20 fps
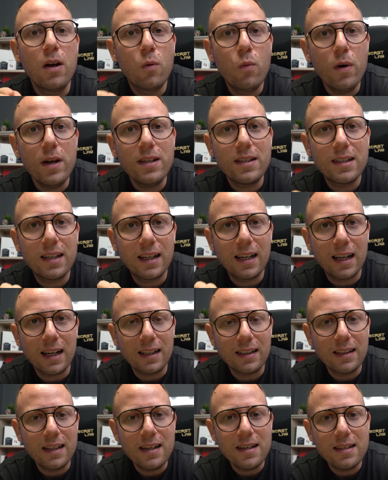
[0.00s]
queste
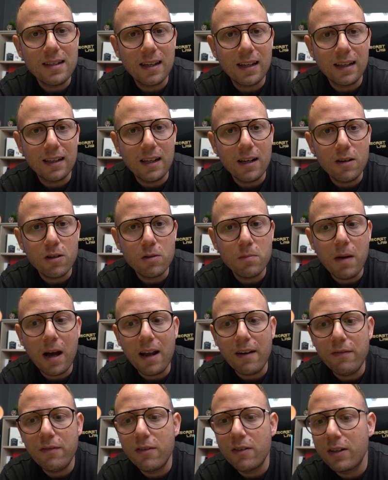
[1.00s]
caratteristiche dello
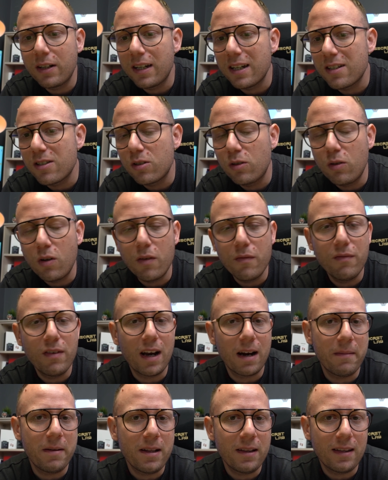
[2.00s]
smartphone che sono
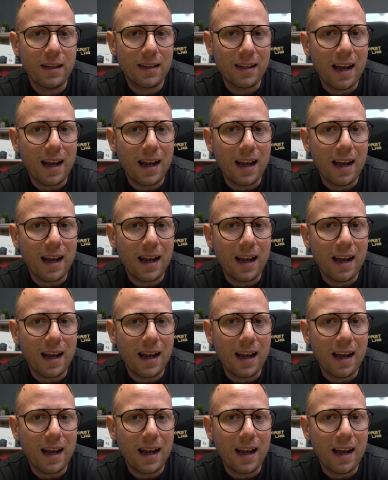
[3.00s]
veramente